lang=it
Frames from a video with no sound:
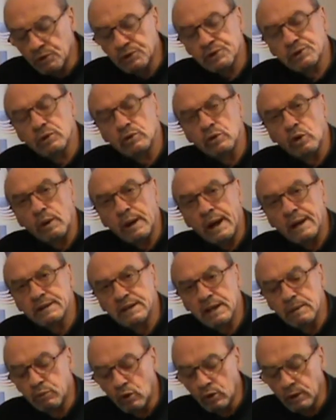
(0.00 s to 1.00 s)
solo la
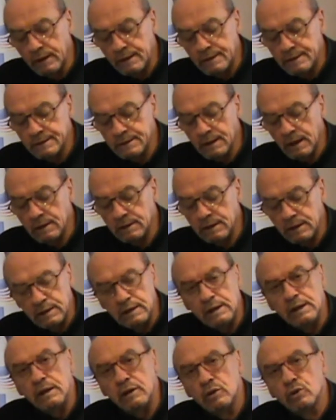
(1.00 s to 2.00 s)
debolezza di
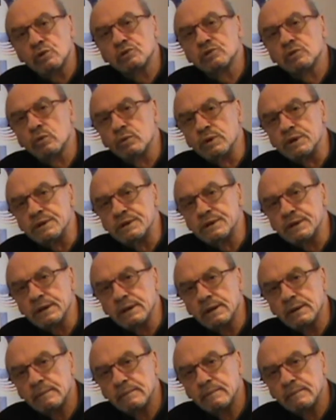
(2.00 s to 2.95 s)
chi li costruisce.